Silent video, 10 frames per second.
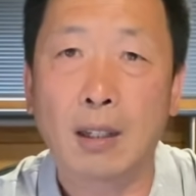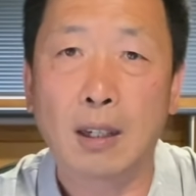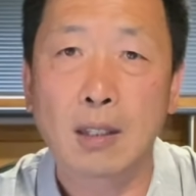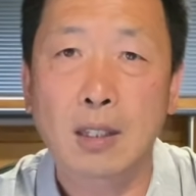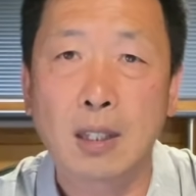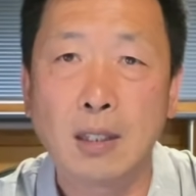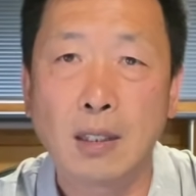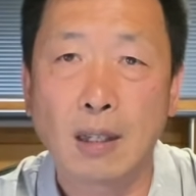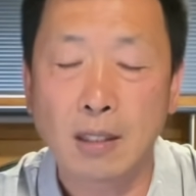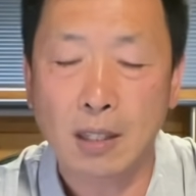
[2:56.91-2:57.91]
和亲
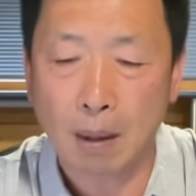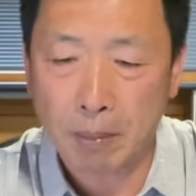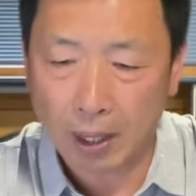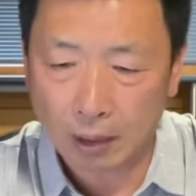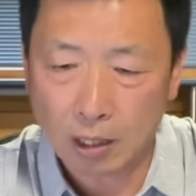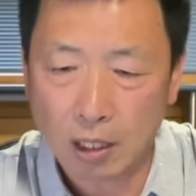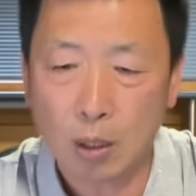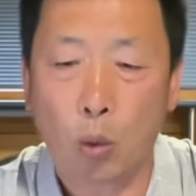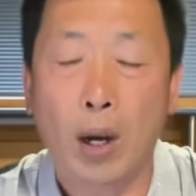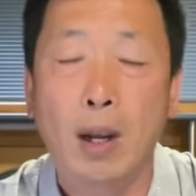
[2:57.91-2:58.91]
人见面的
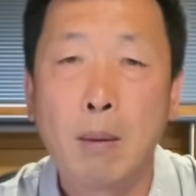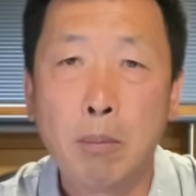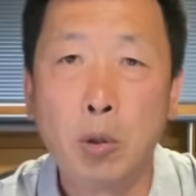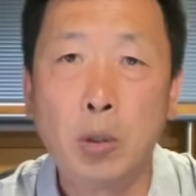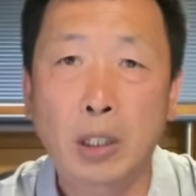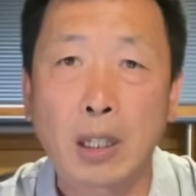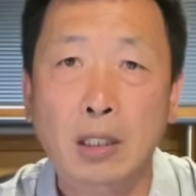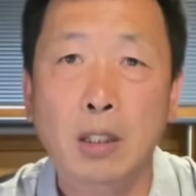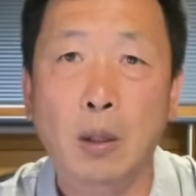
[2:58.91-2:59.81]
机会，目的是有